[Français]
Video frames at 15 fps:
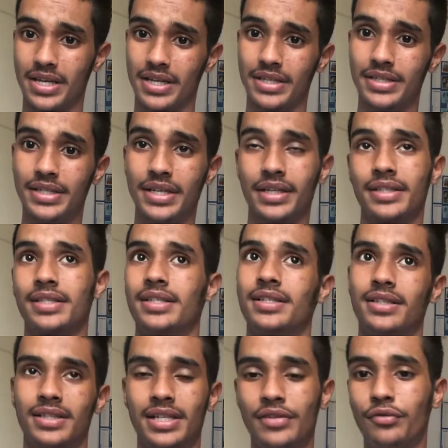Certes,
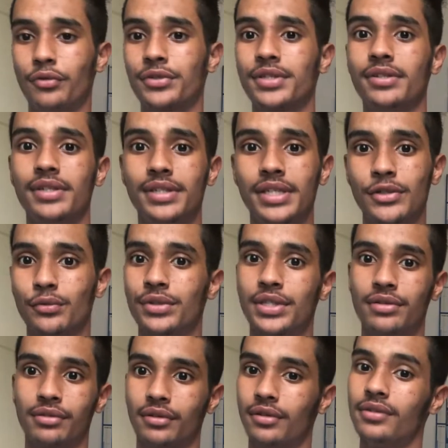les fonctionnalités sont
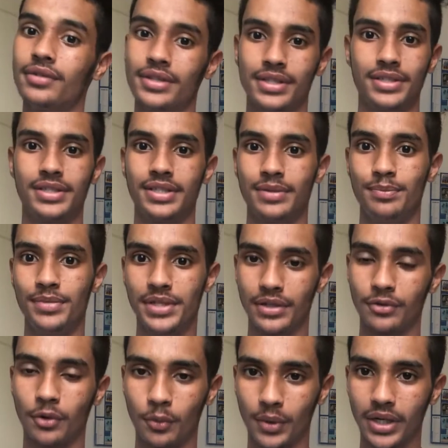différentes et c'est bien
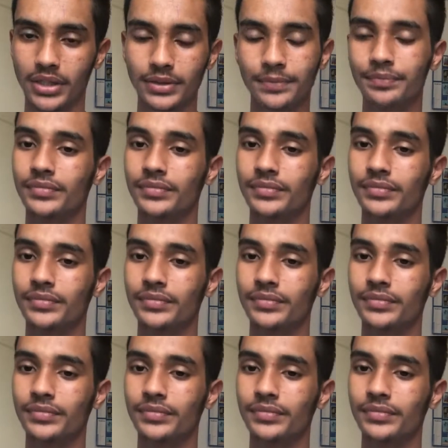normal.